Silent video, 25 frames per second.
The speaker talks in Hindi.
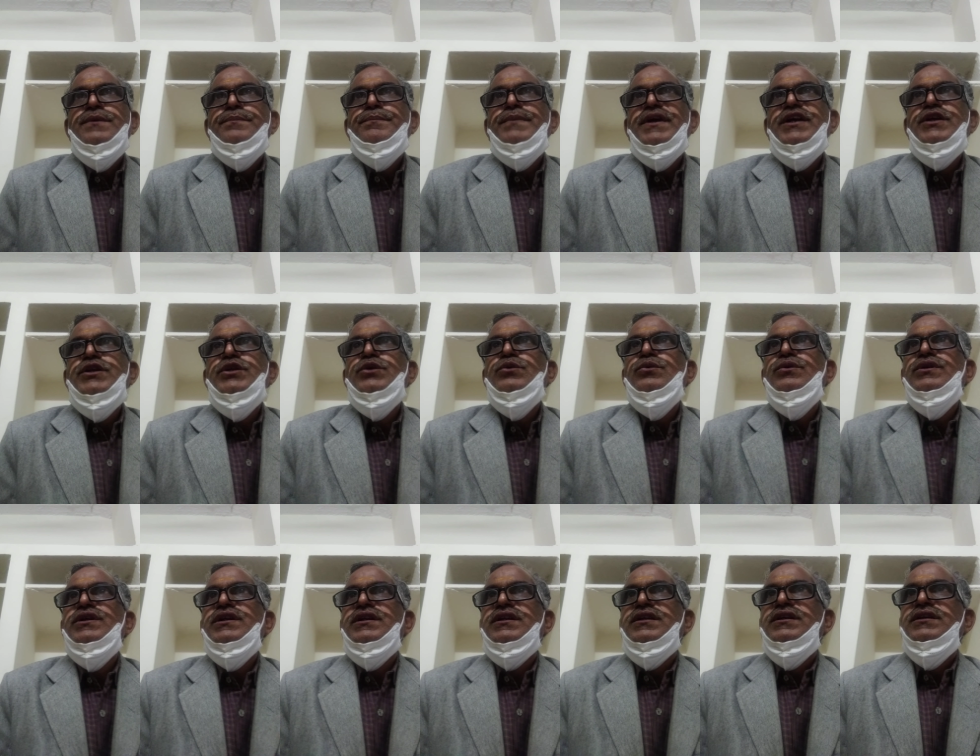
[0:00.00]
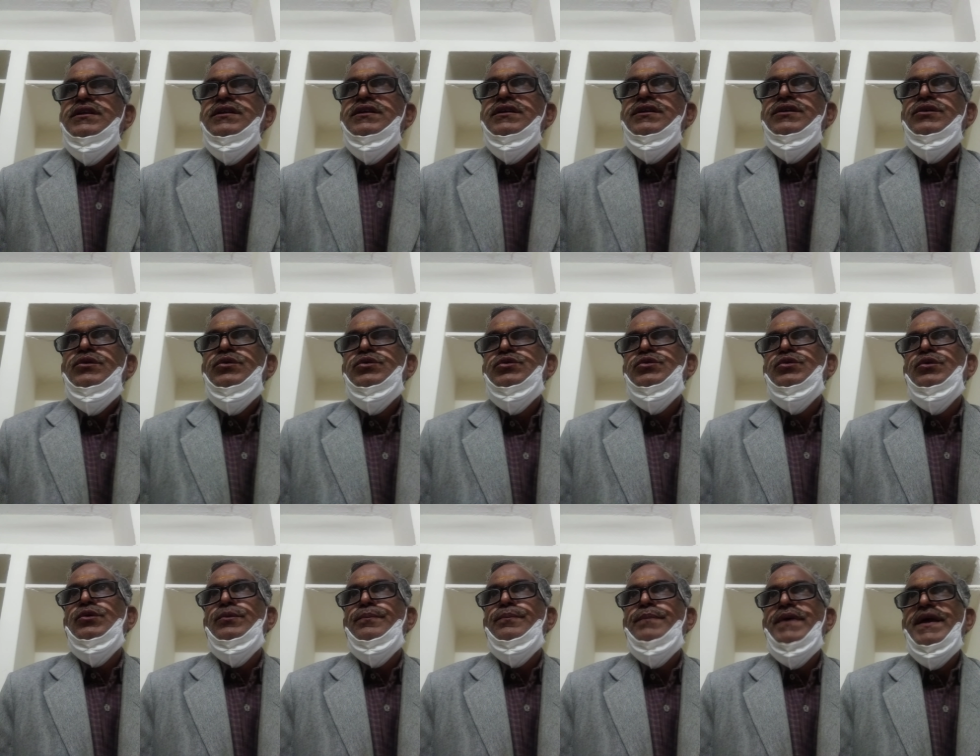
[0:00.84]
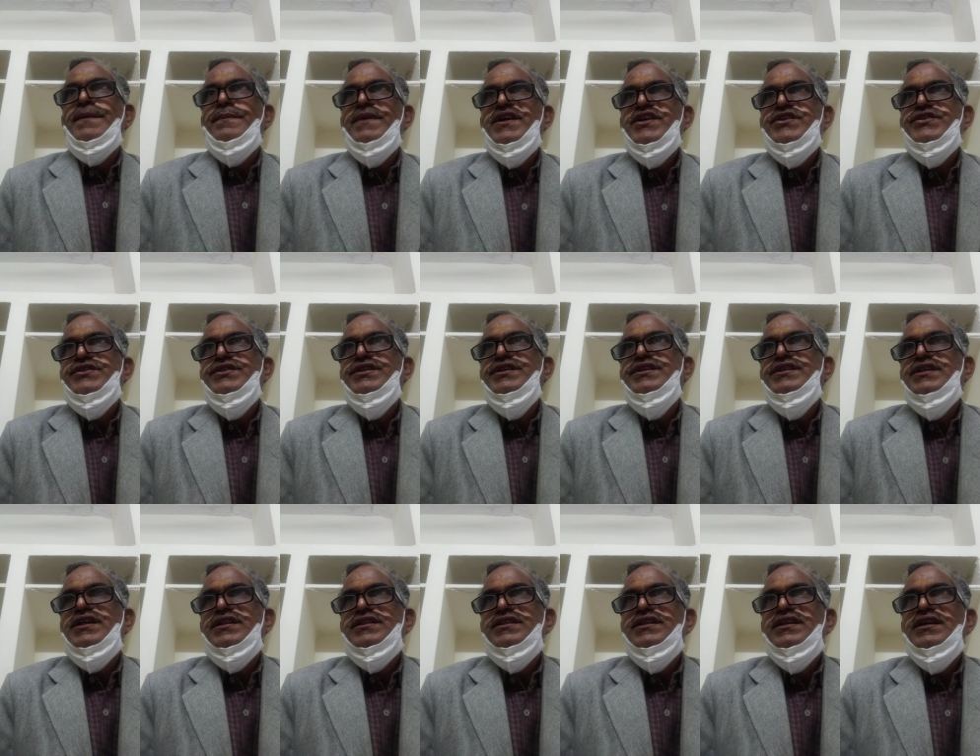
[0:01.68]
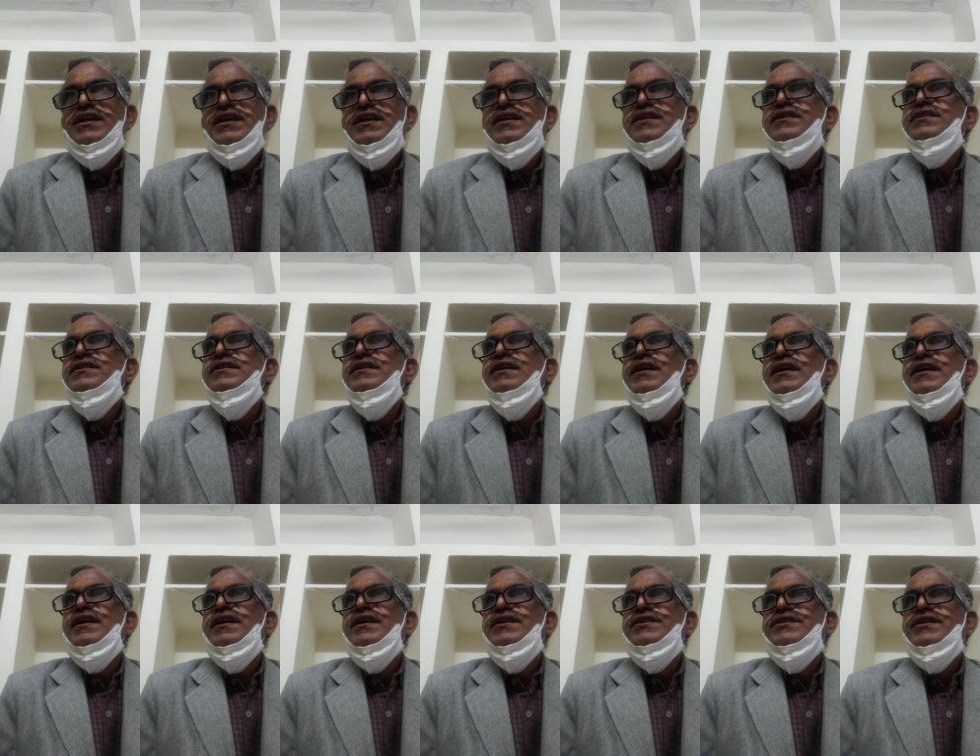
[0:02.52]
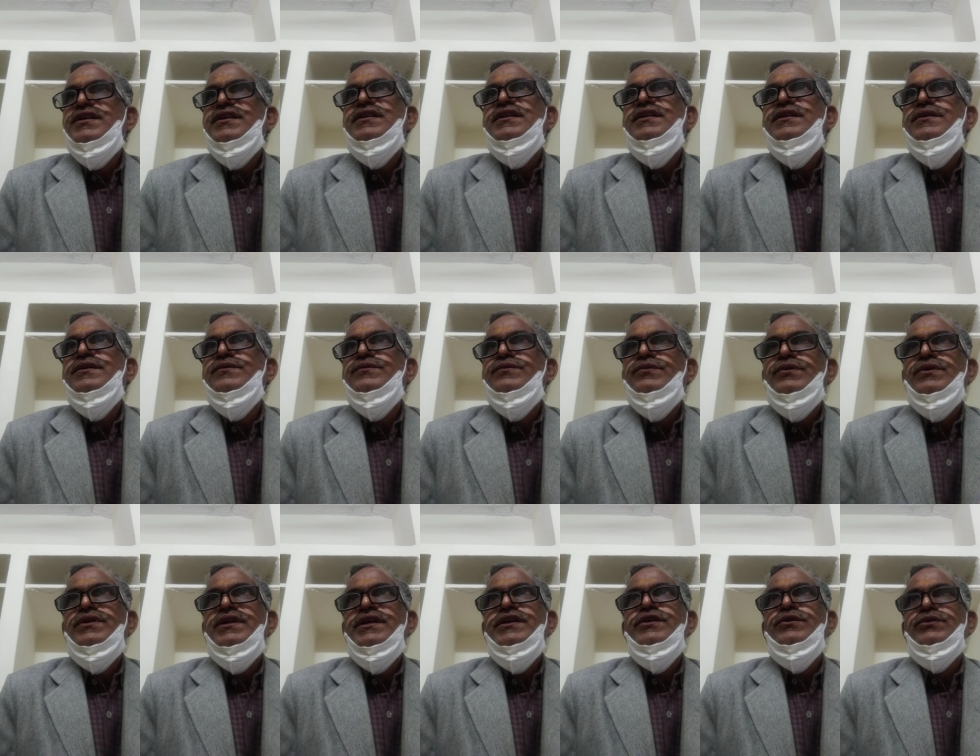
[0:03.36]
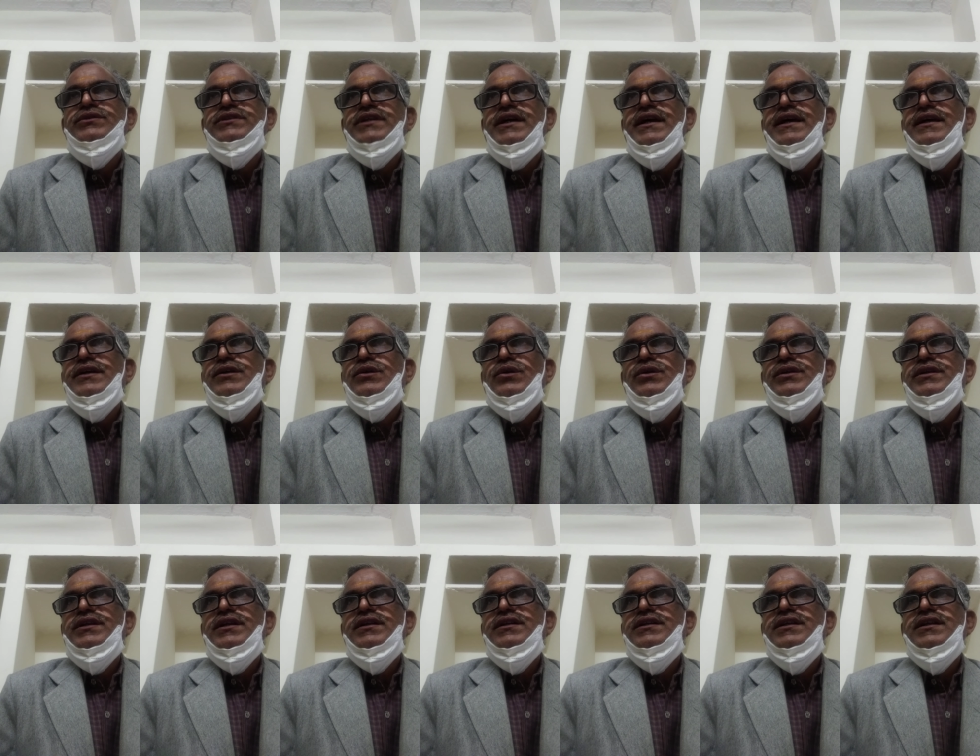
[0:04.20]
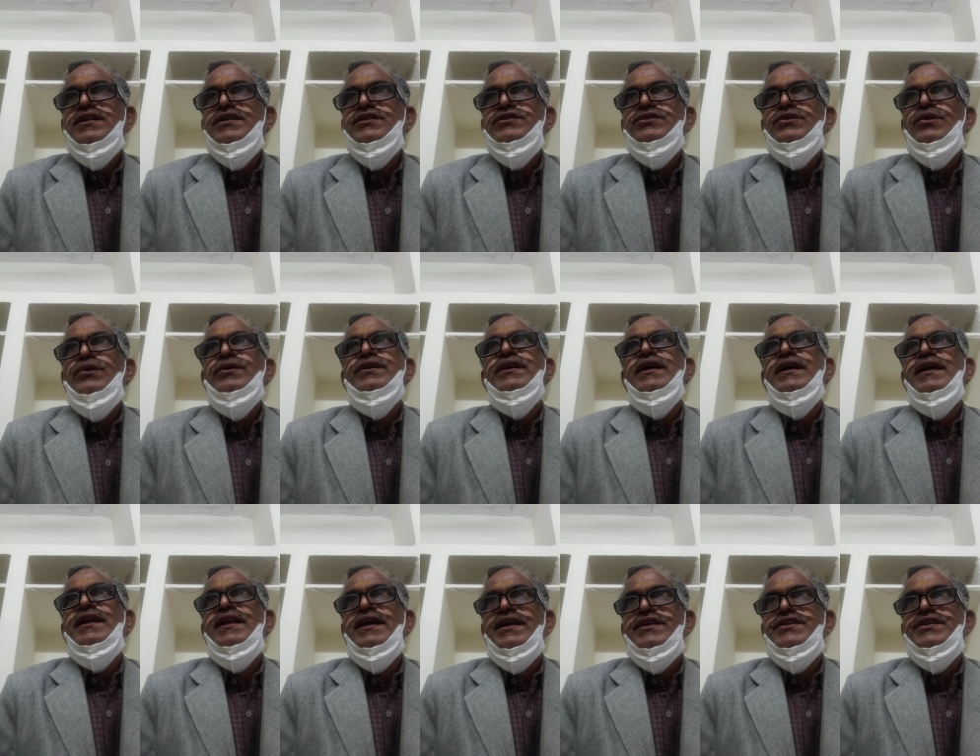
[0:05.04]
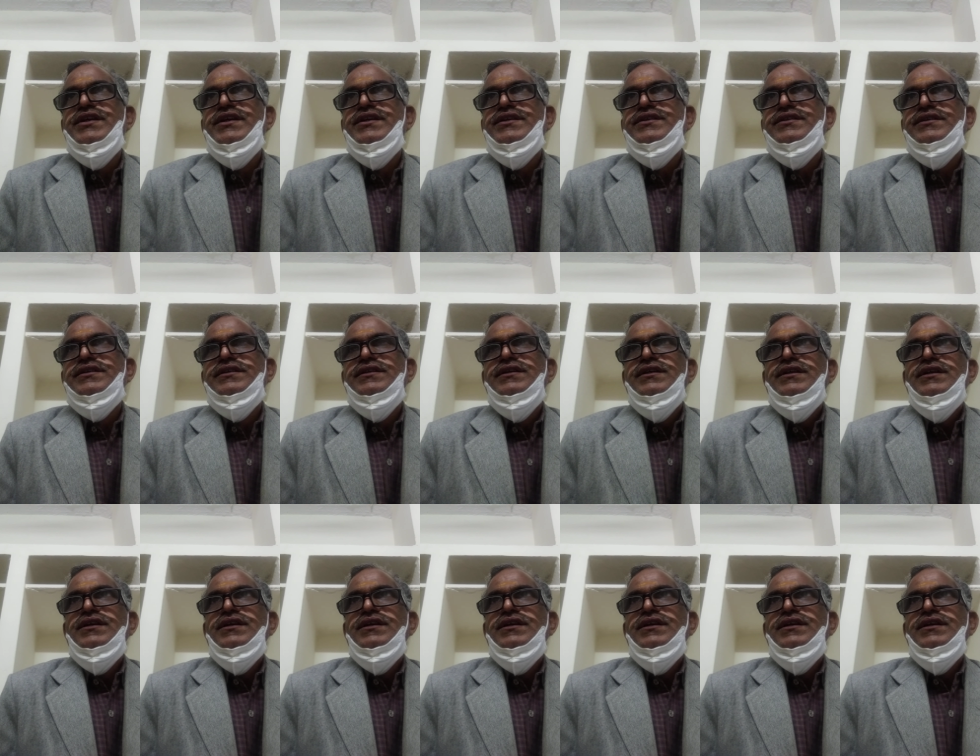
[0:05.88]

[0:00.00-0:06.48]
पर्टिकुलर उसको पेमेंट्स दी जाती है इसलिए एजेंट वो नहीं होता है कॉन्ट्रैक्टर इज नॉट एन एजेंट